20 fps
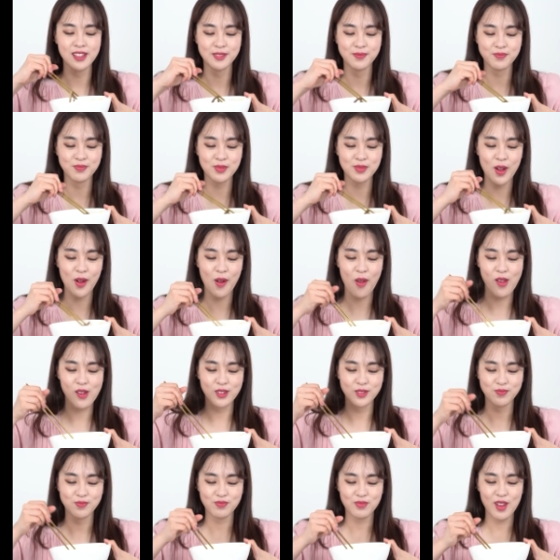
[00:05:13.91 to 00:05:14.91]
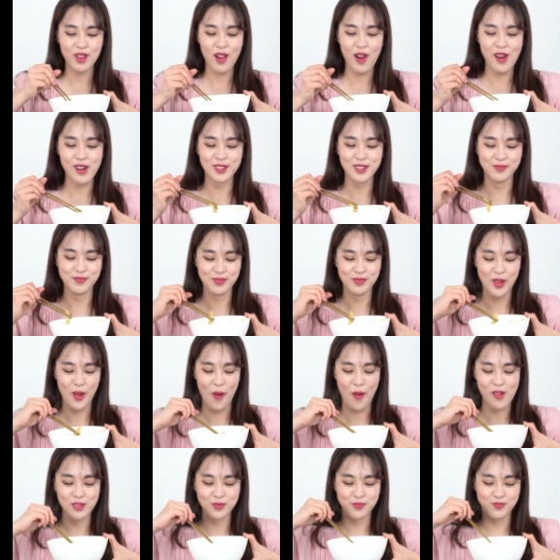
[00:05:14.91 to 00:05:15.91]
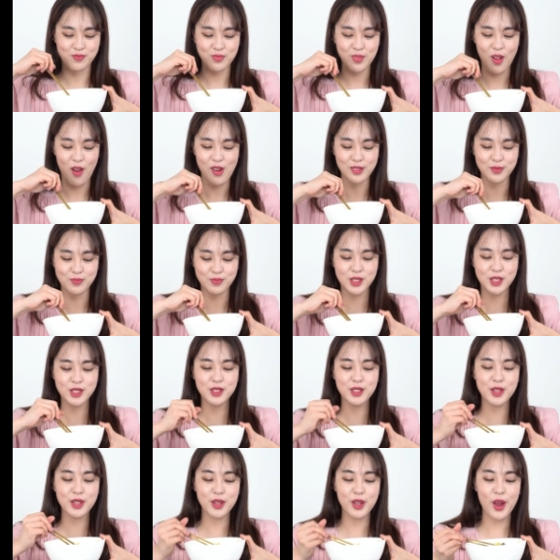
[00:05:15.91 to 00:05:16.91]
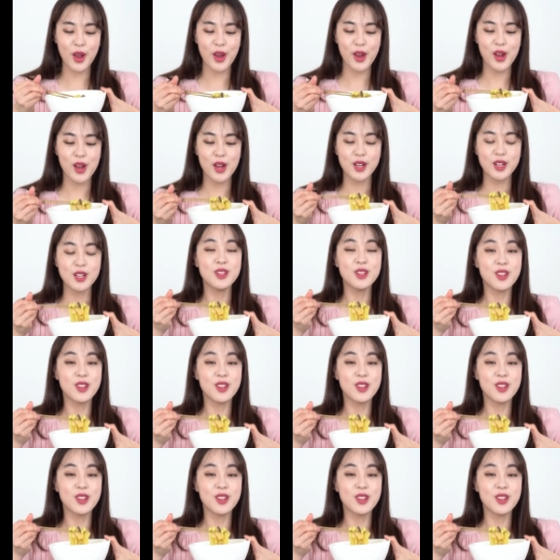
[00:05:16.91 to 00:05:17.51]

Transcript: 야 조동호도 이사 도와줬는데 탕수육도 안 시켜주냐 이거 한 근- 1년은 가죠